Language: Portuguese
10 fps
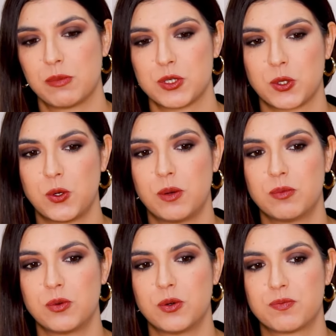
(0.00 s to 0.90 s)
mas
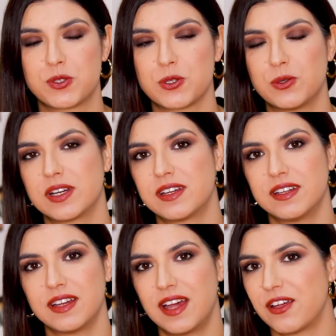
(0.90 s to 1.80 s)
como pessoa
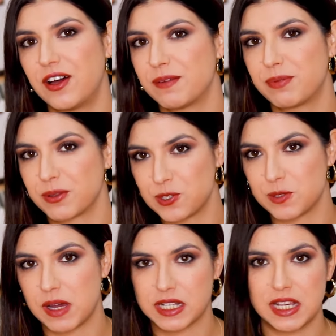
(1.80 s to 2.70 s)
que adora produtos
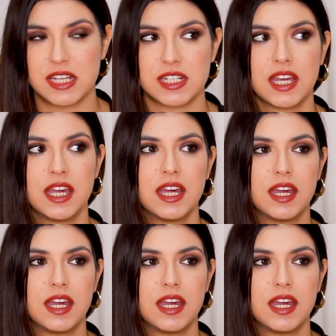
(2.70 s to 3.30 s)
de maquilhagem.